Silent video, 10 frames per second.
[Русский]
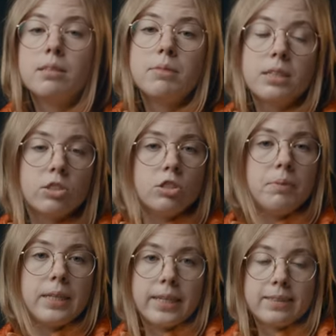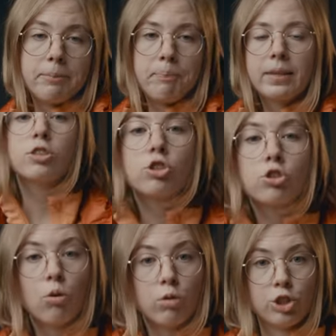Мелочи приятно.
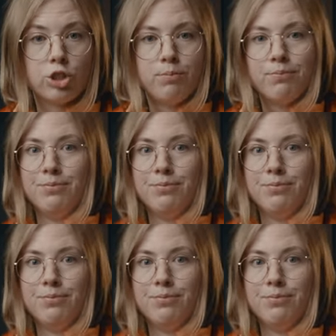Что ж,